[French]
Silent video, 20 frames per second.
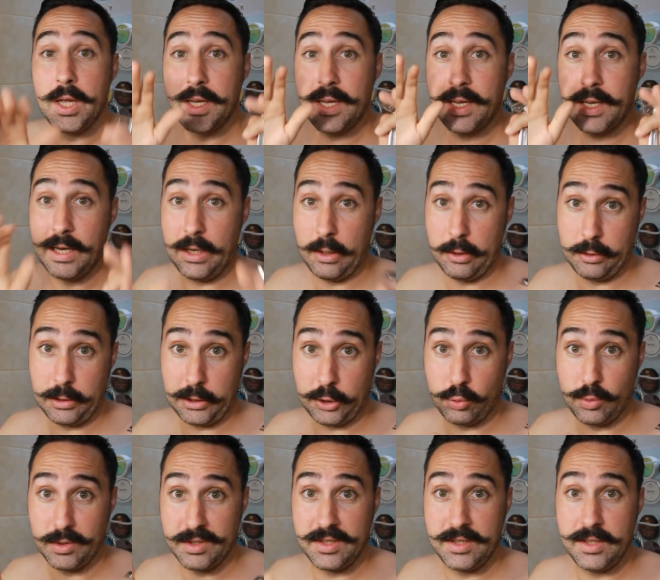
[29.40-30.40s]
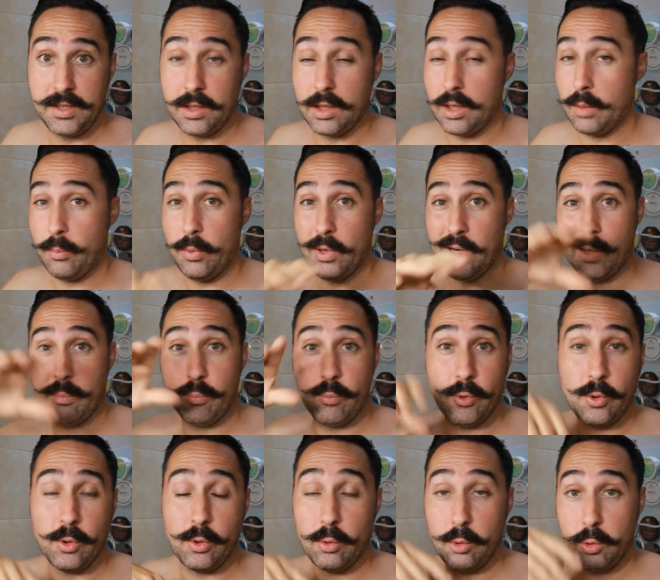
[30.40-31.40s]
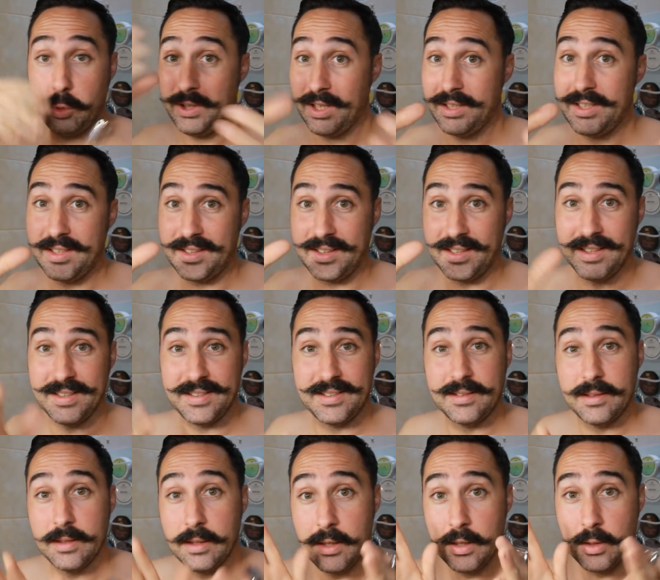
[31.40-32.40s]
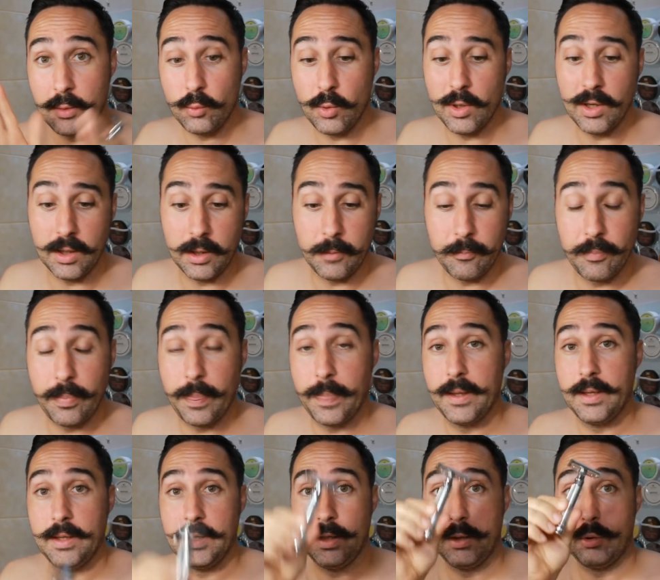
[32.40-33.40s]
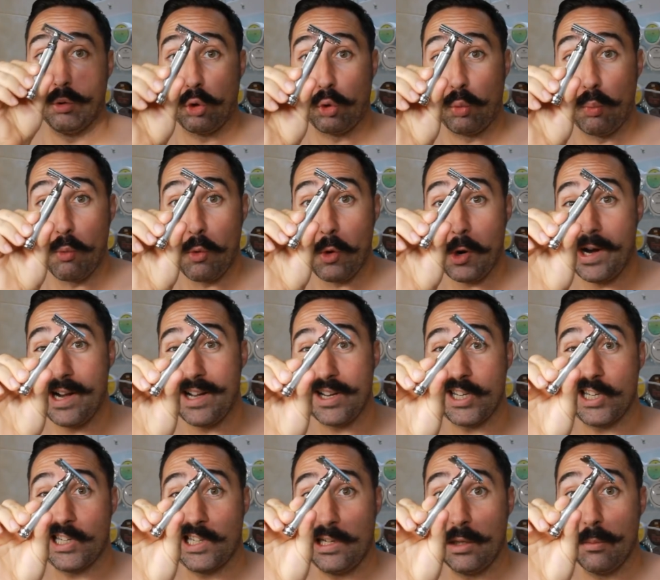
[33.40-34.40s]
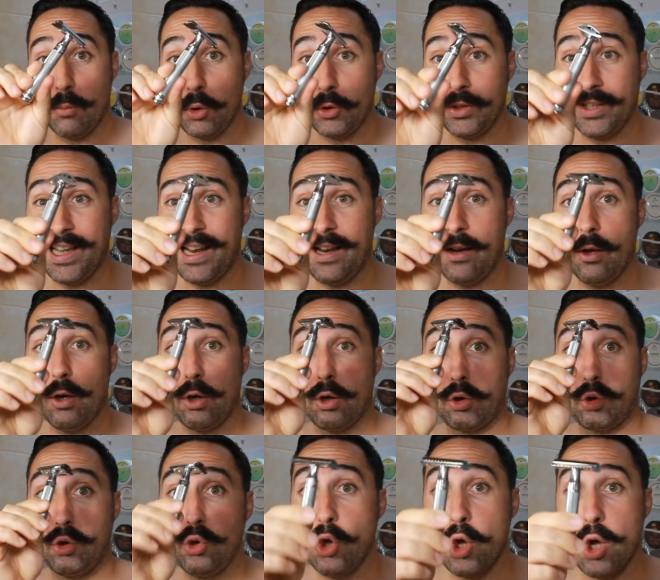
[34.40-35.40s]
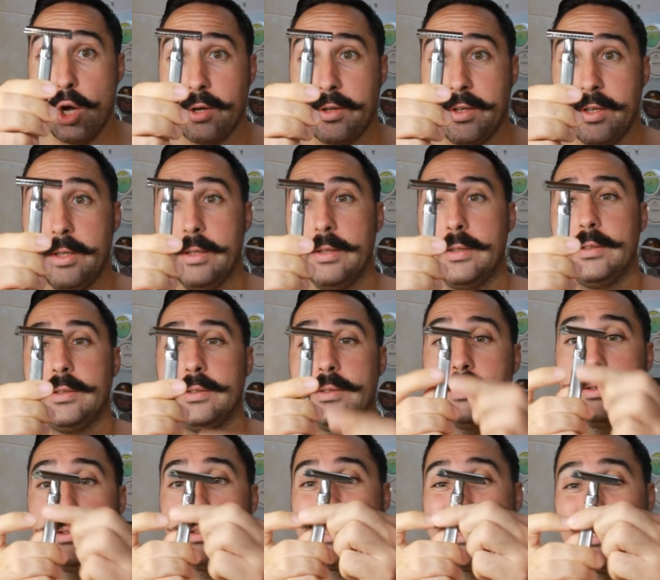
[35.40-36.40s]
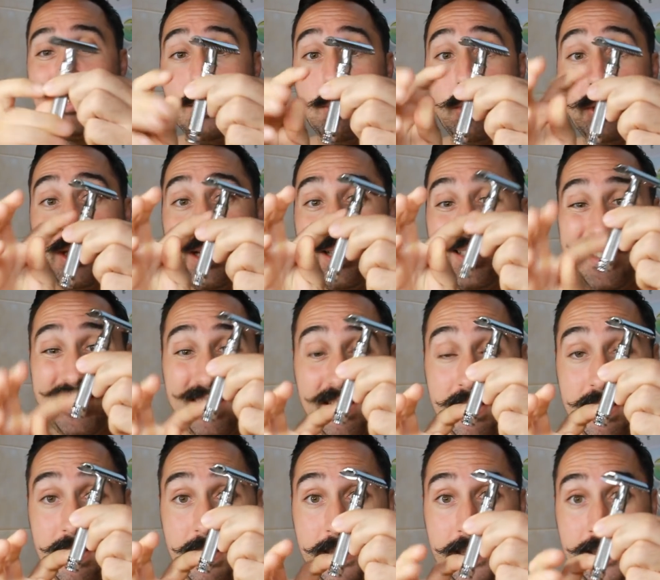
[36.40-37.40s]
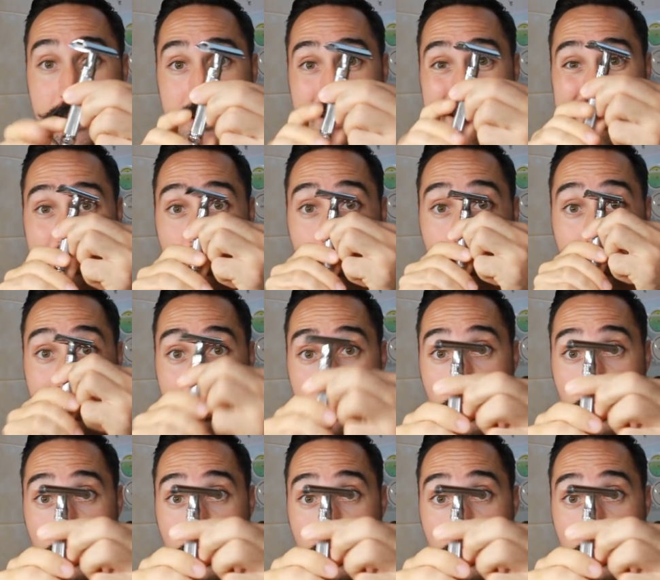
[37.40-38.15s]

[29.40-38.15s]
quel rasoir choisir par rapport au dernier test. Voilà. Donc moi, j'ai le modèle Nerd. C'est un modèle strié. Sinon, le modèle